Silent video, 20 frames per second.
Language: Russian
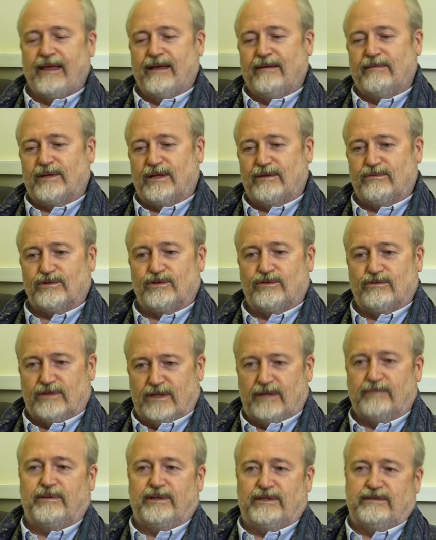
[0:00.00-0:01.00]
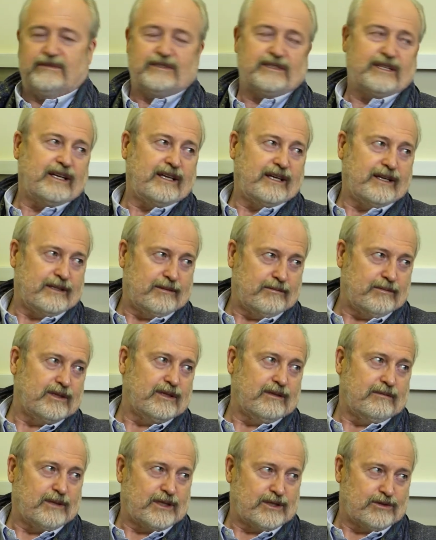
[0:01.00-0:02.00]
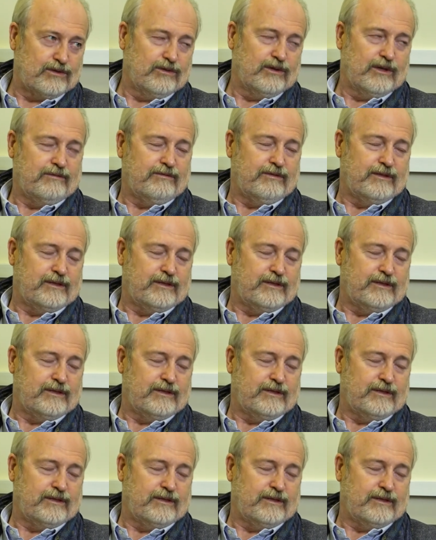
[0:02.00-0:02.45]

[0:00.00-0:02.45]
Потому что ну, там противостояние было Манжуров